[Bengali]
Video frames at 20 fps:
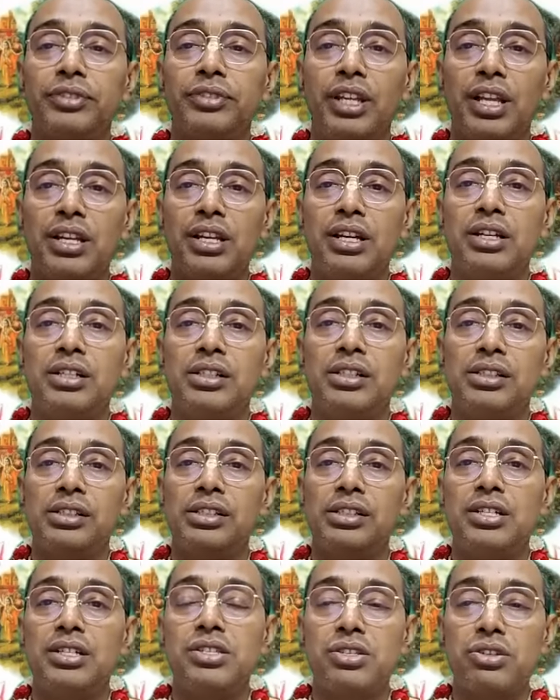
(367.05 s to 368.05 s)
তাই না
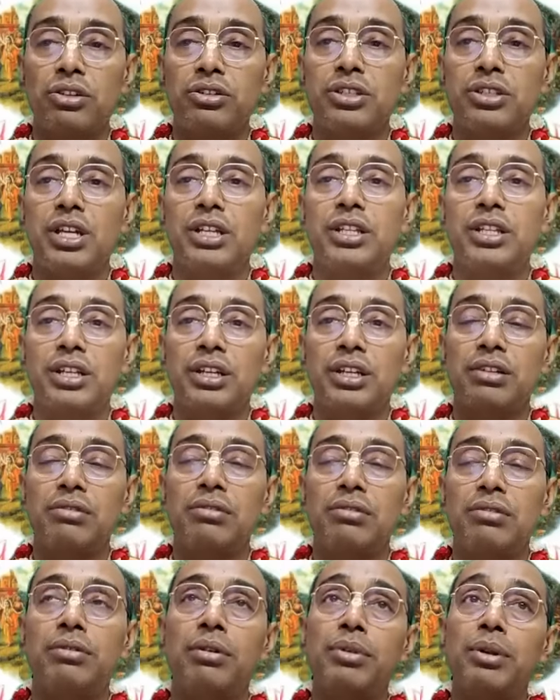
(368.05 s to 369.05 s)
শ্রদ্ধা থেকে
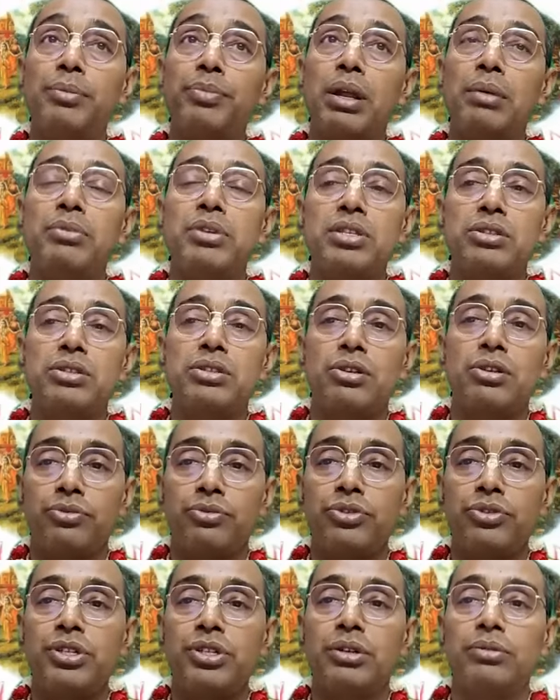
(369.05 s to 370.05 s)
কিভাবে আমরা প্রেমের স্তরে
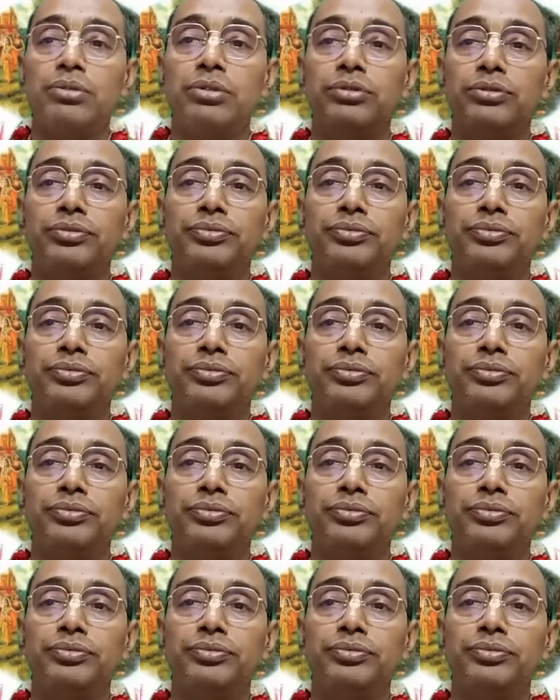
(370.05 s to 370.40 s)
পৌঁছাবো